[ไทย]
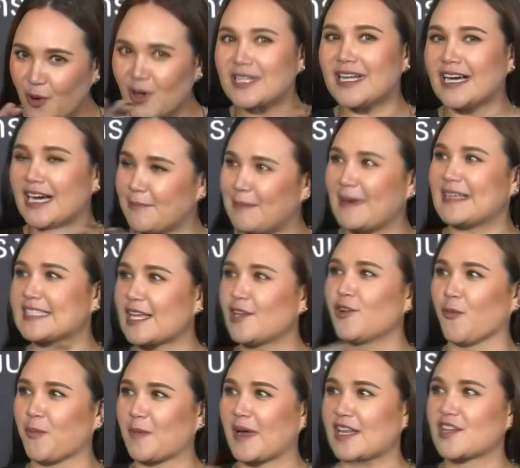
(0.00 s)
พวกเธอไปส
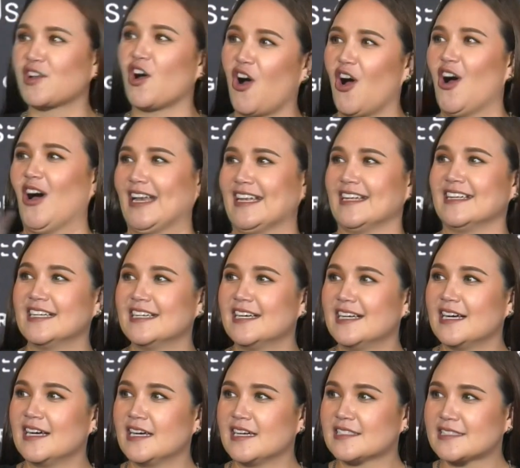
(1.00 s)
รุปกันก่อน
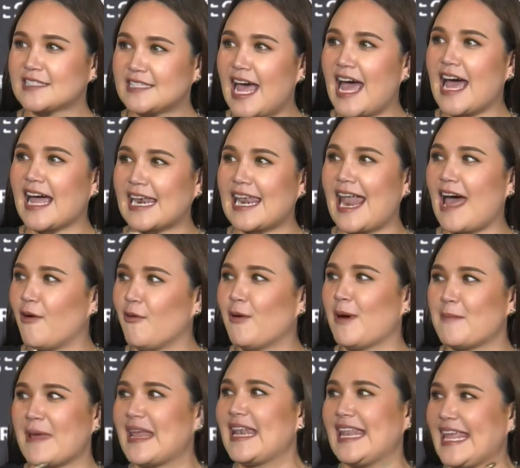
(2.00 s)
ทางเรา
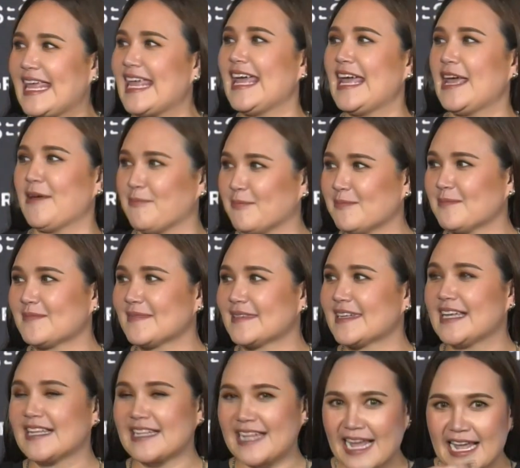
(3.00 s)
อ่ะไม่รีบ
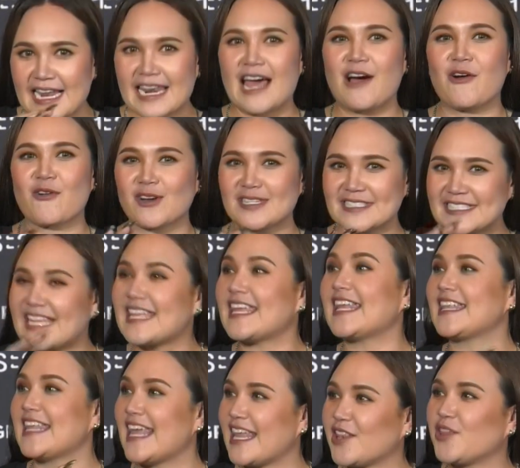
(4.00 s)
ทางเราก็จะ
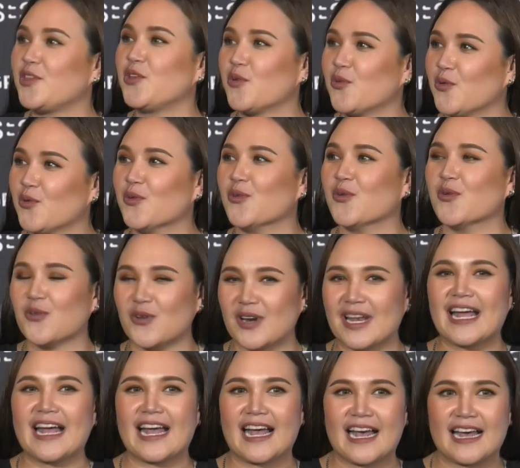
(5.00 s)
เย็นๆอยู่
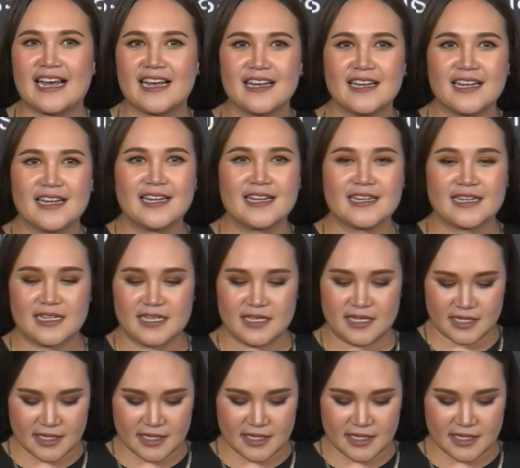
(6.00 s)
นะคะ ก็แสดงว่าม